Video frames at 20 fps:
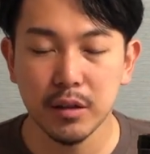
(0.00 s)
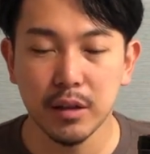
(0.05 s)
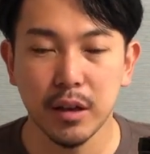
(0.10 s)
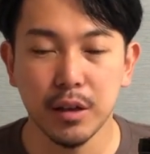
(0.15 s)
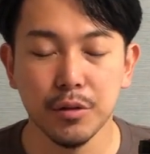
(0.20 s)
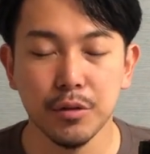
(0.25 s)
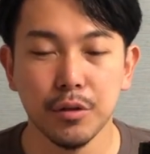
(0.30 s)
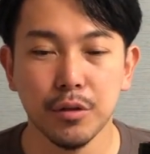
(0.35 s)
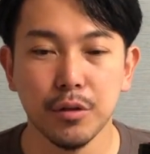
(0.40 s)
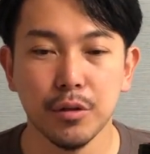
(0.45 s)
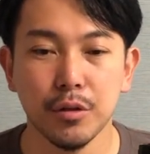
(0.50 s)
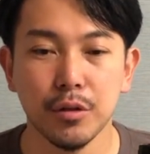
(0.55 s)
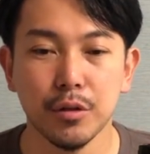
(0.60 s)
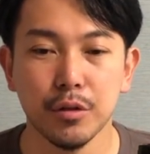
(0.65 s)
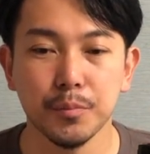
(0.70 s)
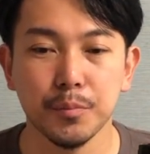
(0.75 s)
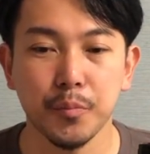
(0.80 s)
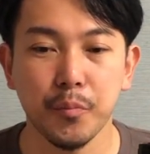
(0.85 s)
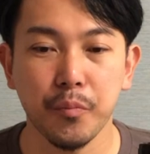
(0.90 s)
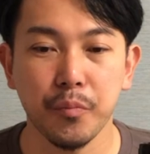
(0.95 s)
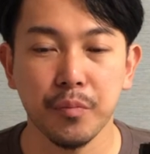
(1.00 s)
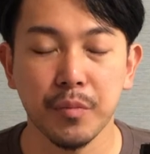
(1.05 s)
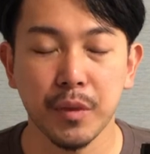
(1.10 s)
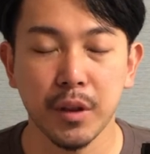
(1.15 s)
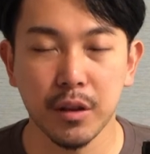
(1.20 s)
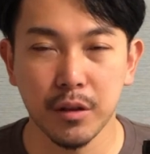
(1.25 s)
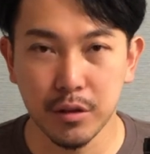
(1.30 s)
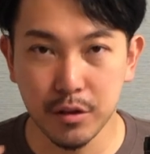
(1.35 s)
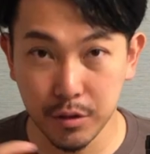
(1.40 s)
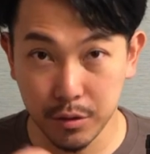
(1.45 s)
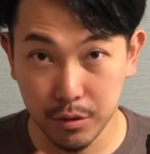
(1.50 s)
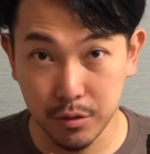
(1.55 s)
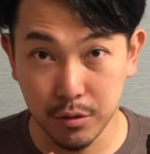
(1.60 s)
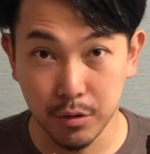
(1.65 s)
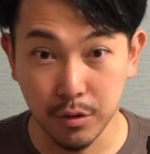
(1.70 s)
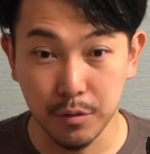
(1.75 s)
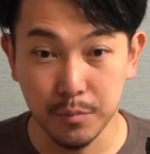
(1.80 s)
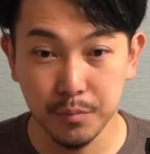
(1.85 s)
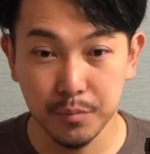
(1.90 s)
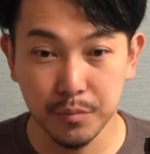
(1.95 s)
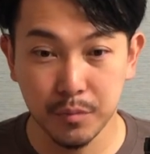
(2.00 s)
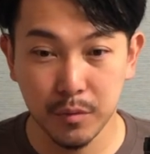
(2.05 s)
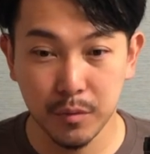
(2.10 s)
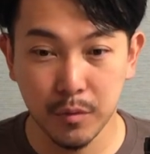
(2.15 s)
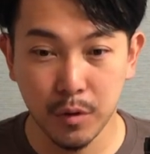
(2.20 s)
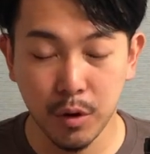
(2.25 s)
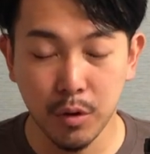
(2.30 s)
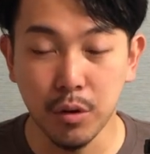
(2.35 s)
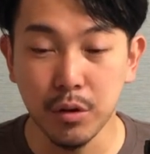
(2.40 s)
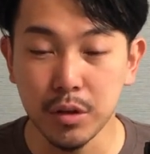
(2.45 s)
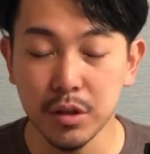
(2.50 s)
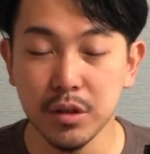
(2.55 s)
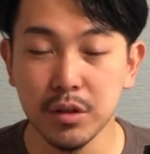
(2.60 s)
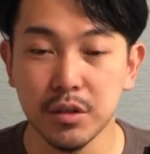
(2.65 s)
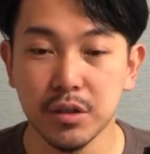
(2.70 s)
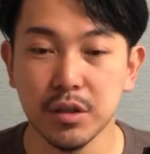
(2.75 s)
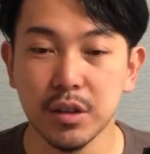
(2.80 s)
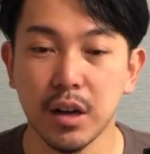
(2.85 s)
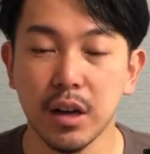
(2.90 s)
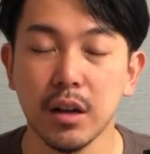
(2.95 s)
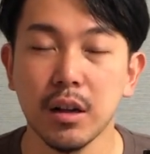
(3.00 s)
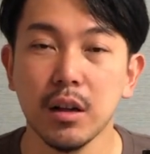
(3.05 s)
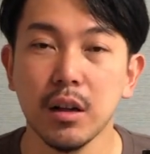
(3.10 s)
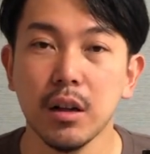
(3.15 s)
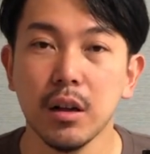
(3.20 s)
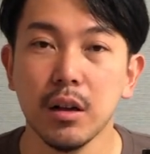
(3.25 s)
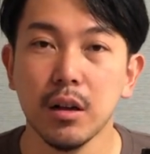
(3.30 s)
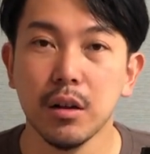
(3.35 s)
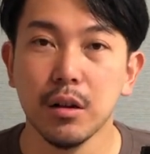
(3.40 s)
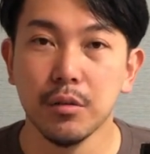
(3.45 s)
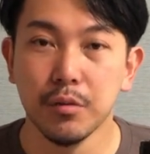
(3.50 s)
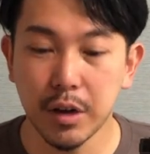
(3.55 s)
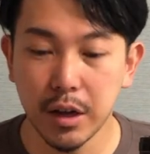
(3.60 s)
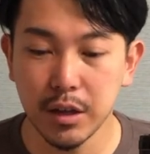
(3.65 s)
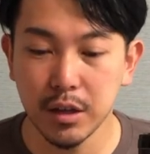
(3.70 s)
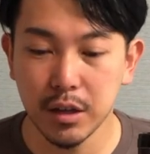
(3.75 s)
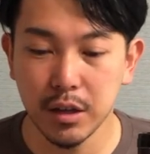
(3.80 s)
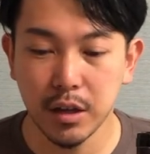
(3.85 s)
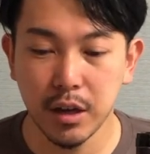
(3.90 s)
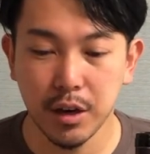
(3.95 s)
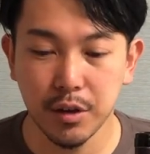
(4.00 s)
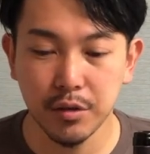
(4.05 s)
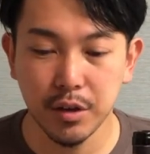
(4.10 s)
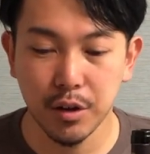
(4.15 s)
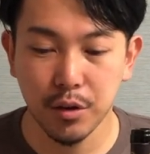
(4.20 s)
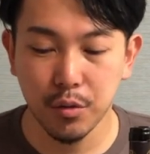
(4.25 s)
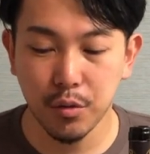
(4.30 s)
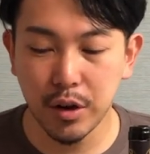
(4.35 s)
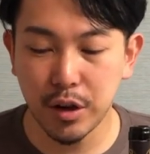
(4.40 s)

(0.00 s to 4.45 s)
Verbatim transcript: あのー、ギュッと高品質なワインがあるんだけど、